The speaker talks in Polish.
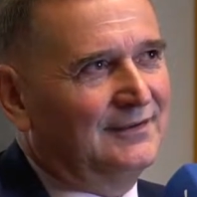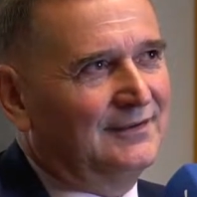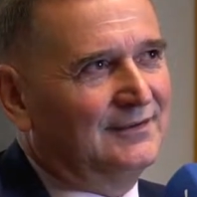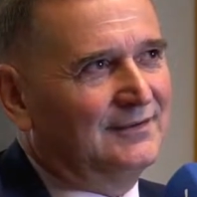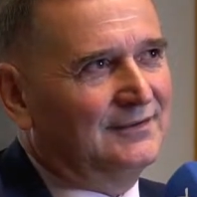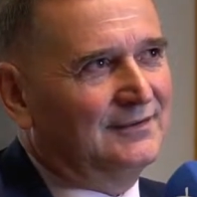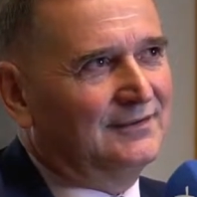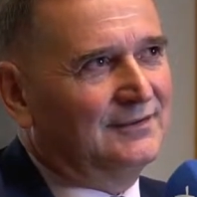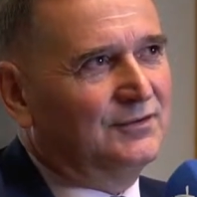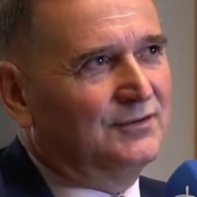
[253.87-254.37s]

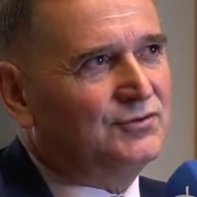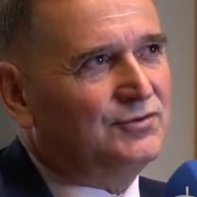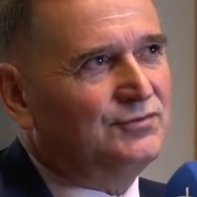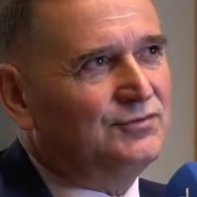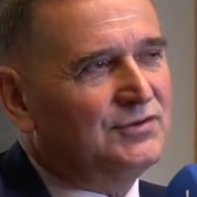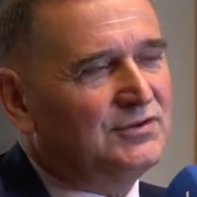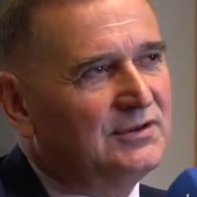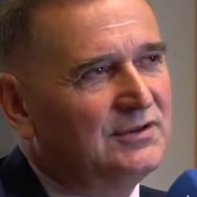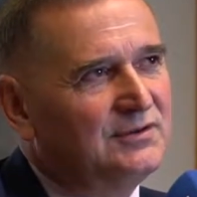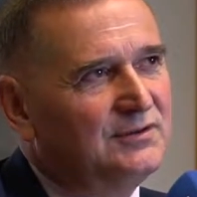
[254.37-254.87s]
E,
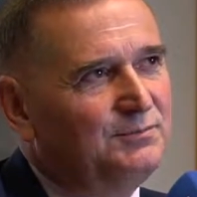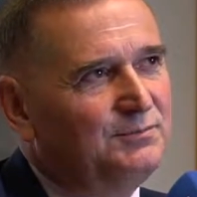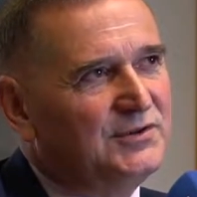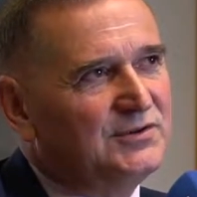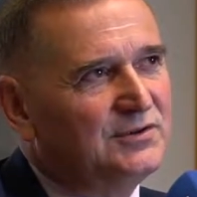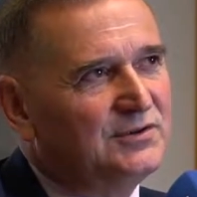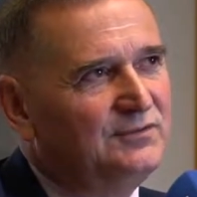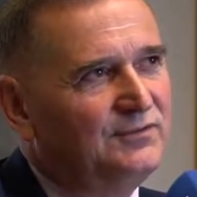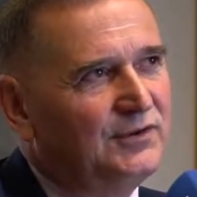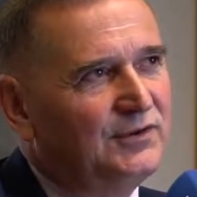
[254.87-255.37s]
oczywiście
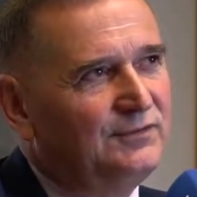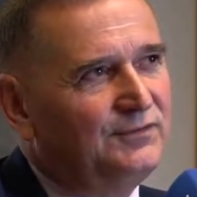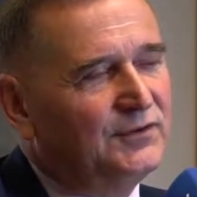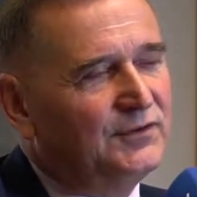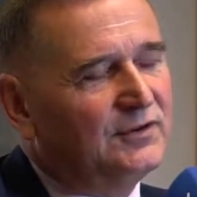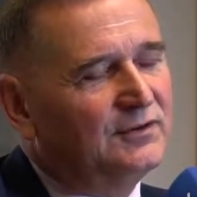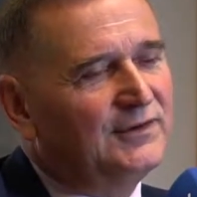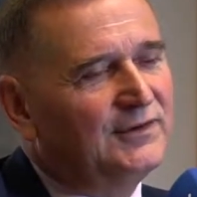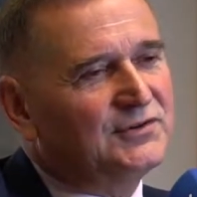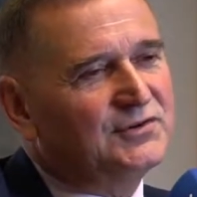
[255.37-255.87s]
będziemy
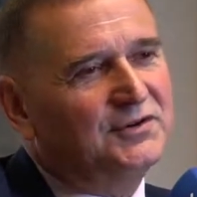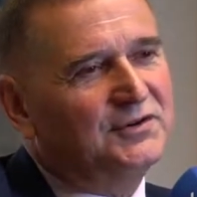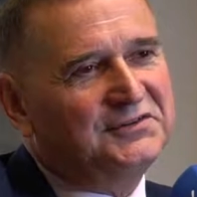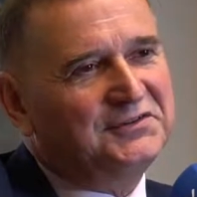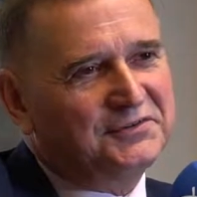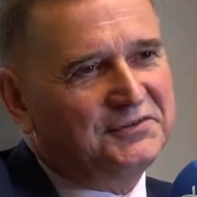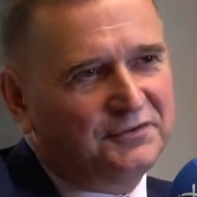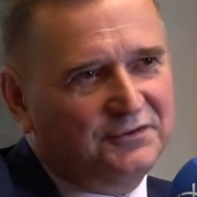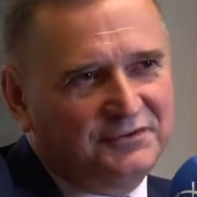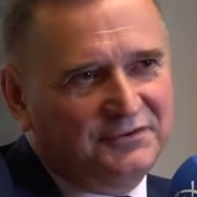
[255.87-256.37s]
weryfikować
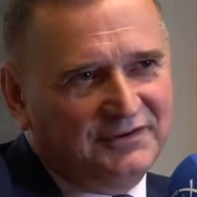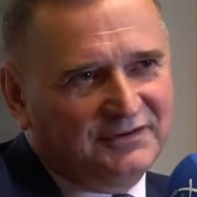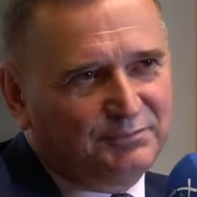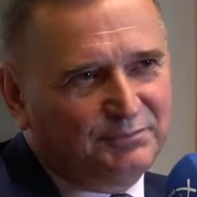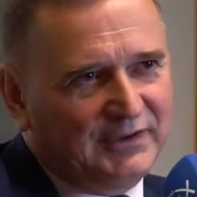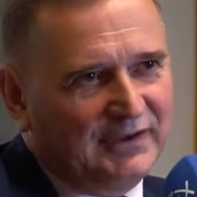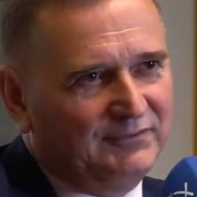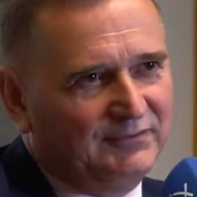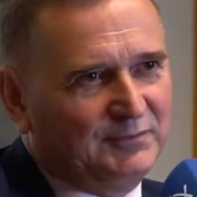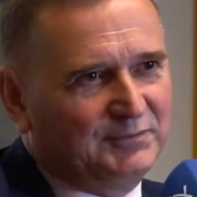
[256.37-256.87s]
zgodnie z
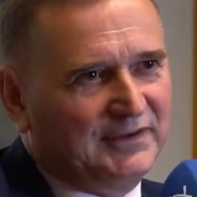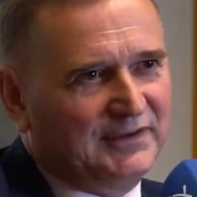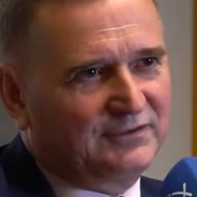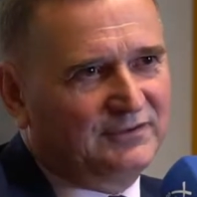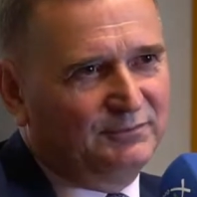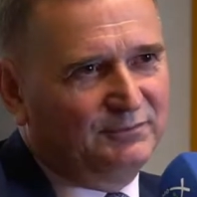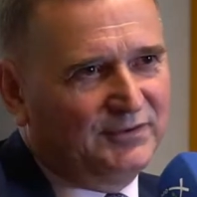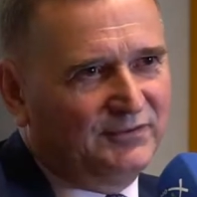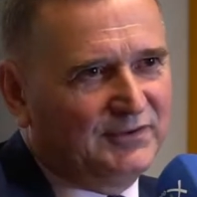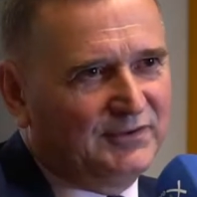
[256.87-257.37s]
prawem, tak
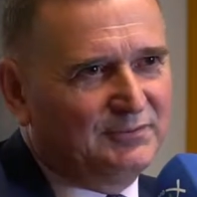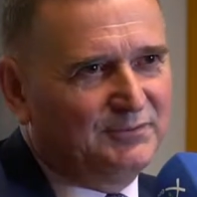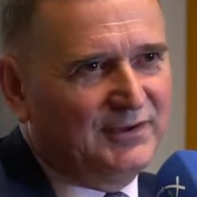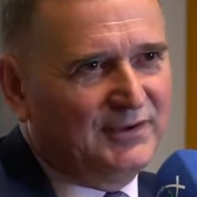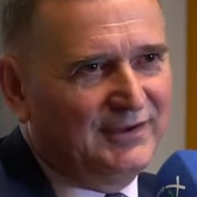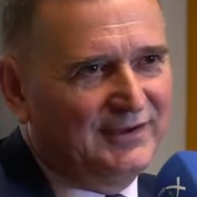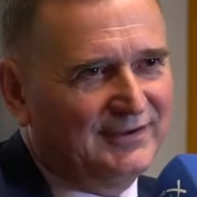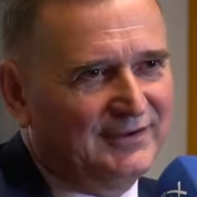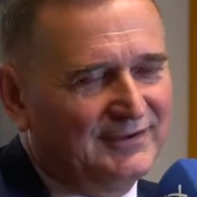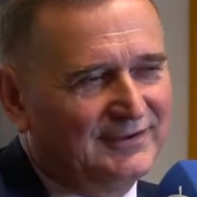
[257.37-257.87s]
to powiem
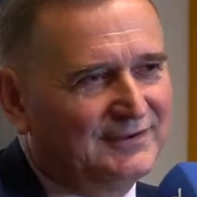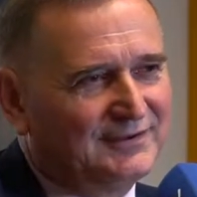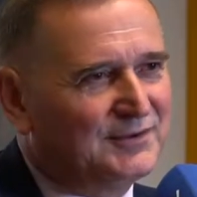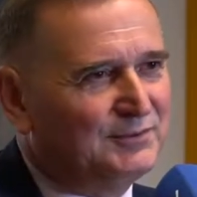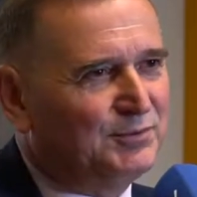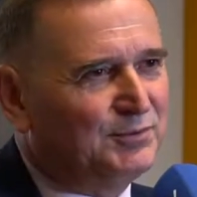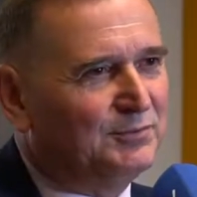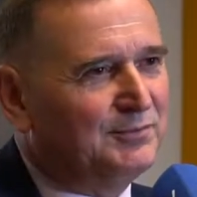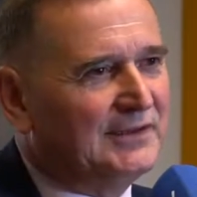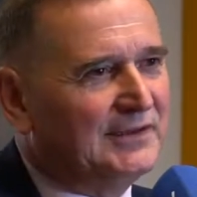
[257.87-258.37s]
e,
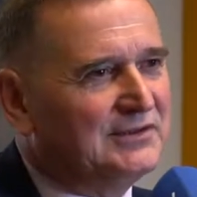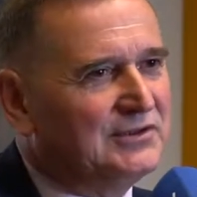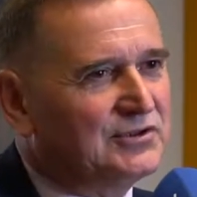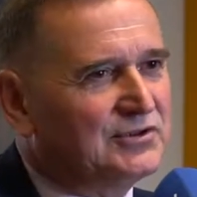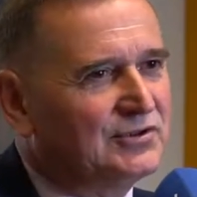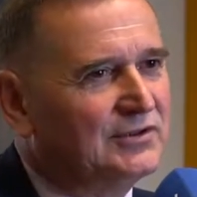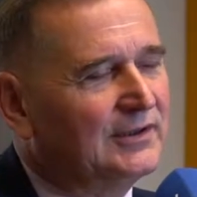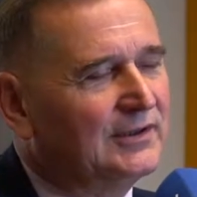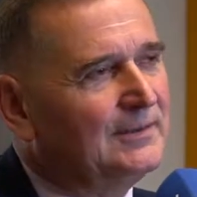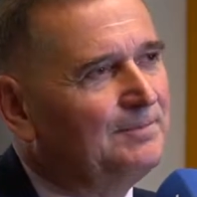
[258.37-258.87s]

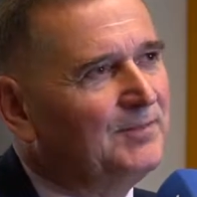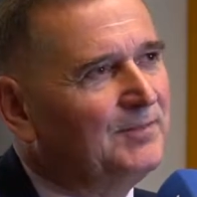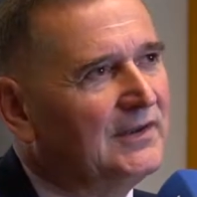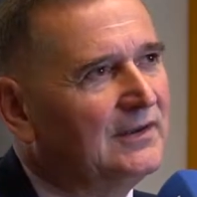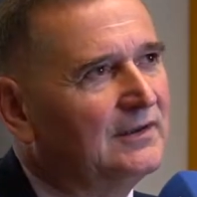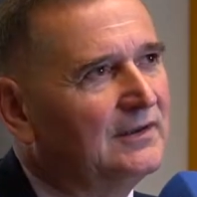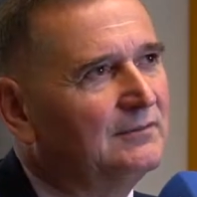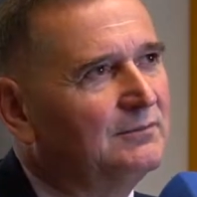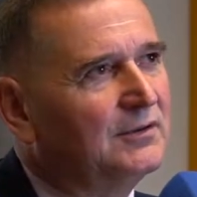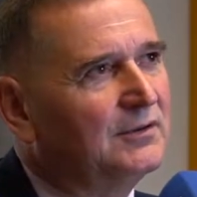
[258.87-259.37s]
dyplomatycznie,
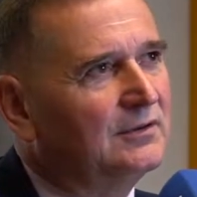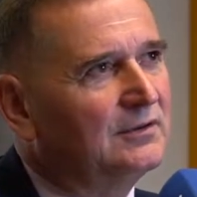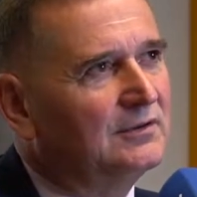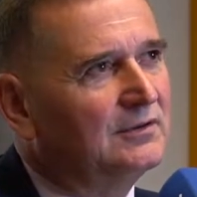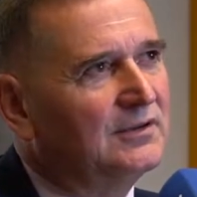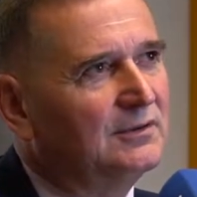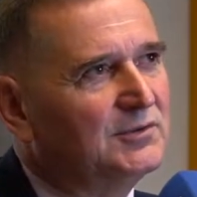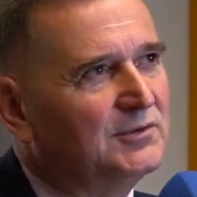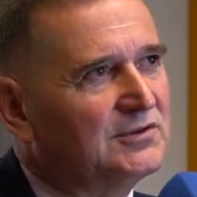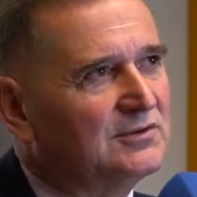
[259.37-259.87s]
bo,
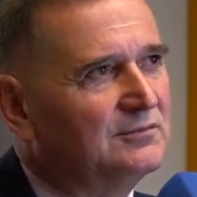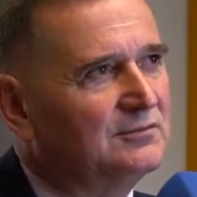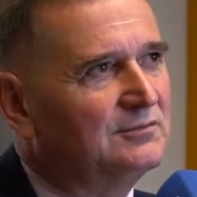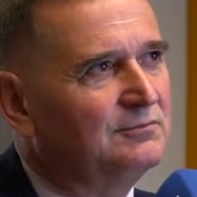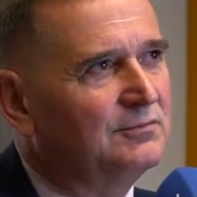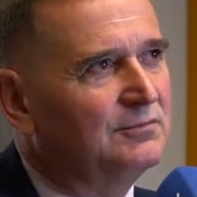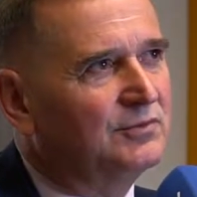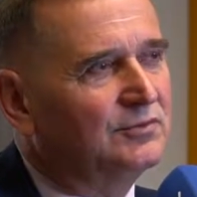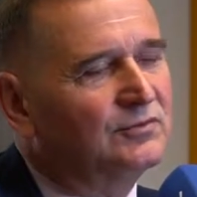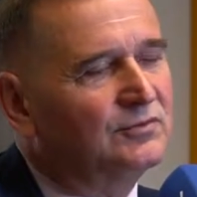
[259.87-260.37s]
nie będziemy,
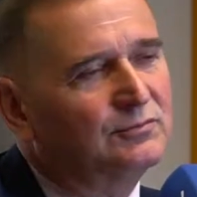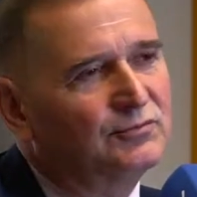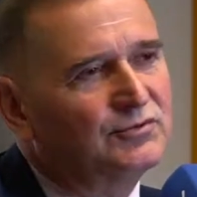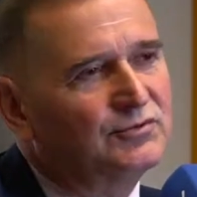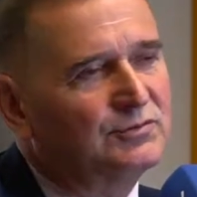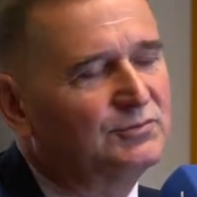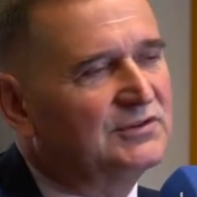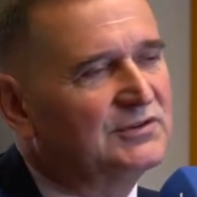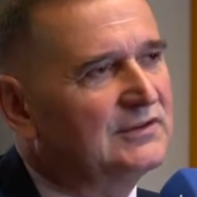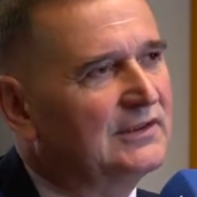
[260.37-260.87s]
bo to
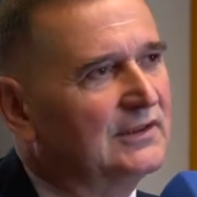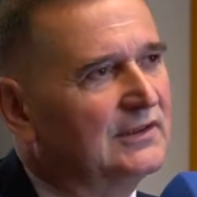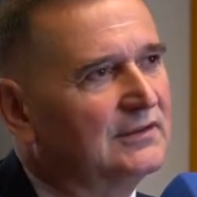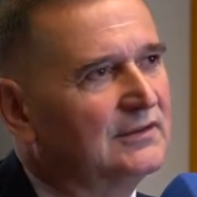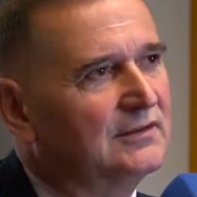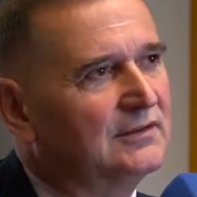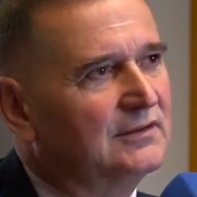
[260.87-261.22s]
musi być tak.